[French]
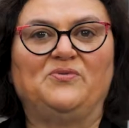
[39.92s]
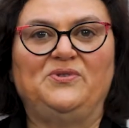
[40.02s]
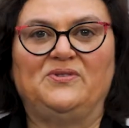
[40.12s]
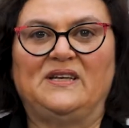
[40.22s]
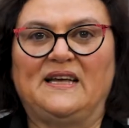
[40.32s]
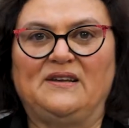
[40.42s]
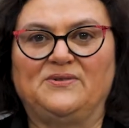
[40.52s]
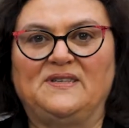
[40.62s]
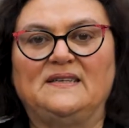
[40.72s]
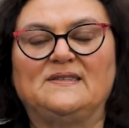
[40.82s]
vous donner
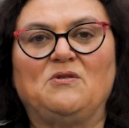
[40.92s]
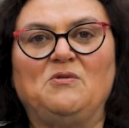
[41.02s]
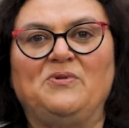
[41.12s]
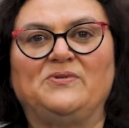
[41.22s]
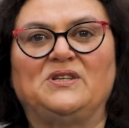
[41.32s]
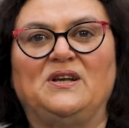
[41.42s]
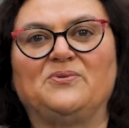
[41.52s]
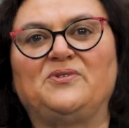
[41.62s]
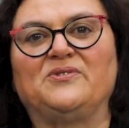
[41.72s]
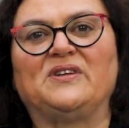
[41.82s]
quelques exemples, j'ai
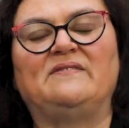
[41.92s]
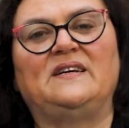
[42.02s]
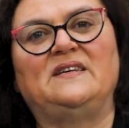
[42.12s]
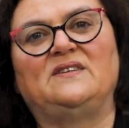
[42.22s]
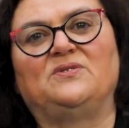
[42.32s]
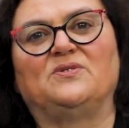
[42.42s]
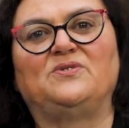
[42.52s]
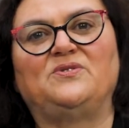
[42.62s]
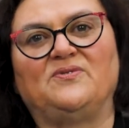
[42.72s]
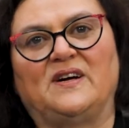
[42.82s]
longtemps travaillé sur
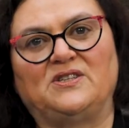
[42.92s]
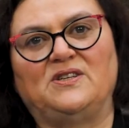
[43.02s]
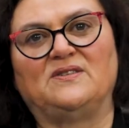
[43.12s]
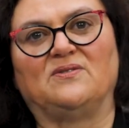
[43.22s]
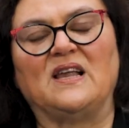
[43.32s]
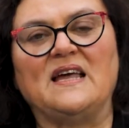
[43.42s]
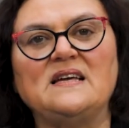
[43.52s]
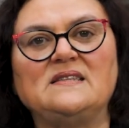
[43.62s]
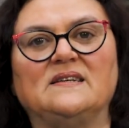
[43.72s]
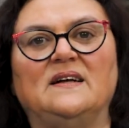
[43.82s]
le suffrage des
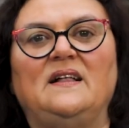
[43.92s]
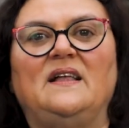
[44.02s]
Anglaises,